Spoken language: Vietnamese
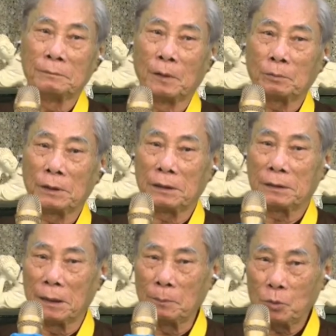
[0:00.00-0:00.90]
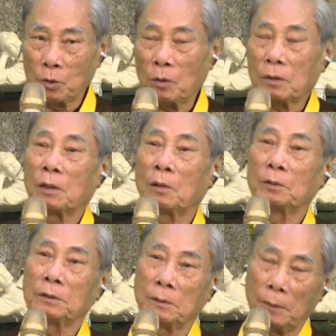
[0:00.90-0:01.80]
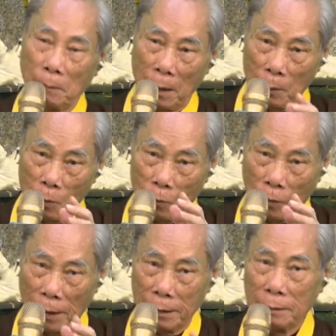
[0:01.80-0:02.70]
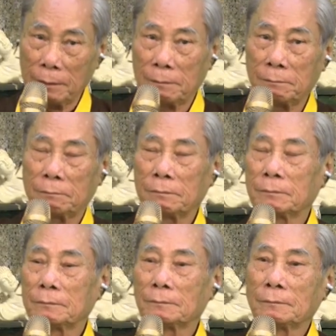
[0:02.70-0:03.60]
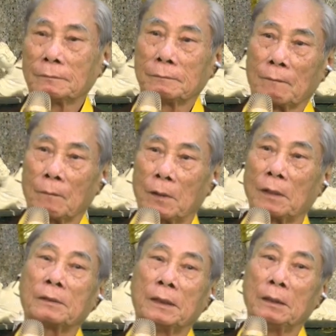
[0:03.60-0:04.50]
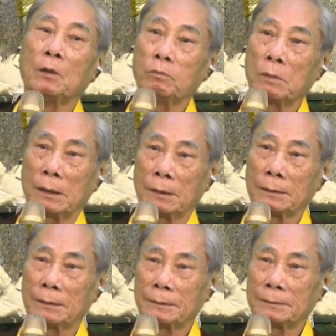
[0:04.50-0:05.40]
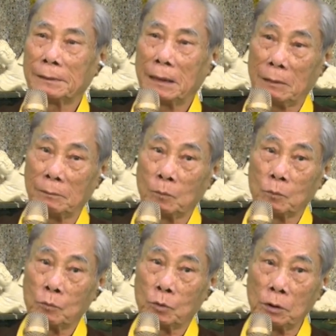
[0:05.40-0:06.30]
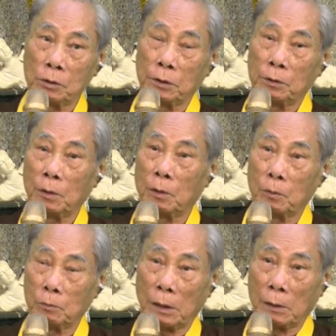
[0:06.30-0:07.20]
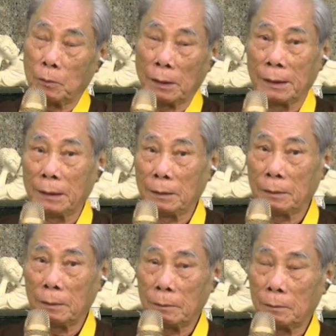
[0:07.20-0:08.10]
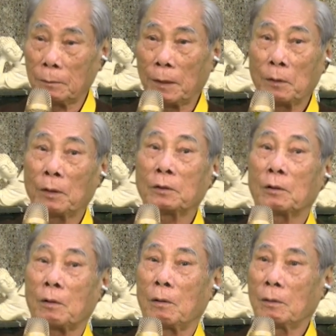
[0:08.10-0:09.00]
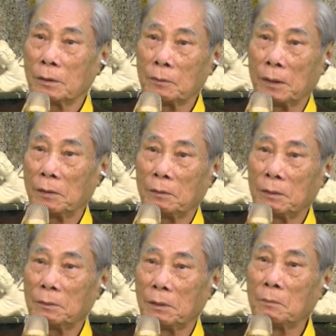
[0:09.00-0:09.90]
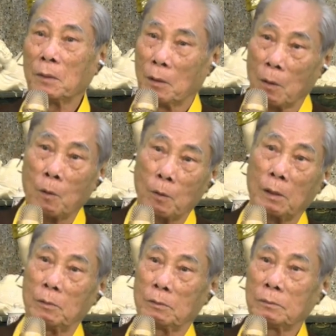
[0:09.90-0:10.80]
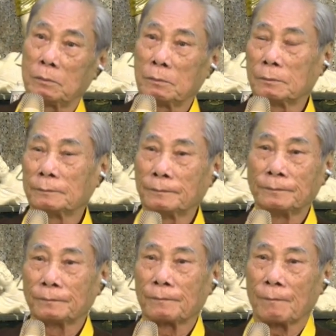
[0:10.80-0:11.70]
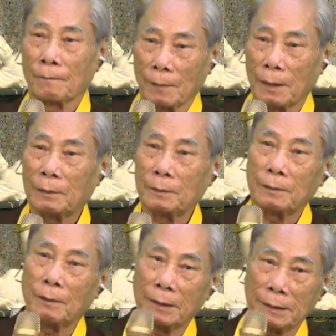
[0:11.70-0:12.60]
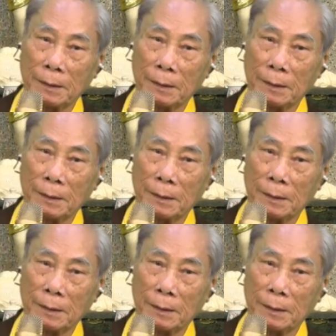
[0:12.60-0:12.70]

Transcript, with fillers: Một vị kiểm soát rồi thì phải bắt buộc phải thực thi đúng mà, thấy không? Trước khi vô thần quản lý phải nói cho rõ, chứ không phải nói lỡ mơ hồ đâu. Rồi câu hỏi